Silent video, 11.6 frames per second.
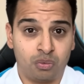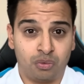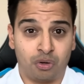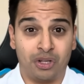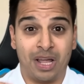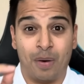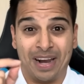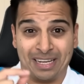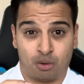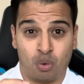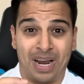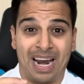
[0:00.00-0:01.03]
donde
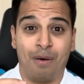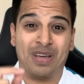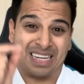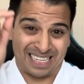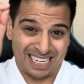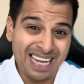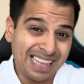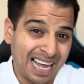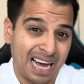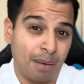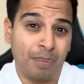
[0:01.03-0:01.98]
Venezuela visita a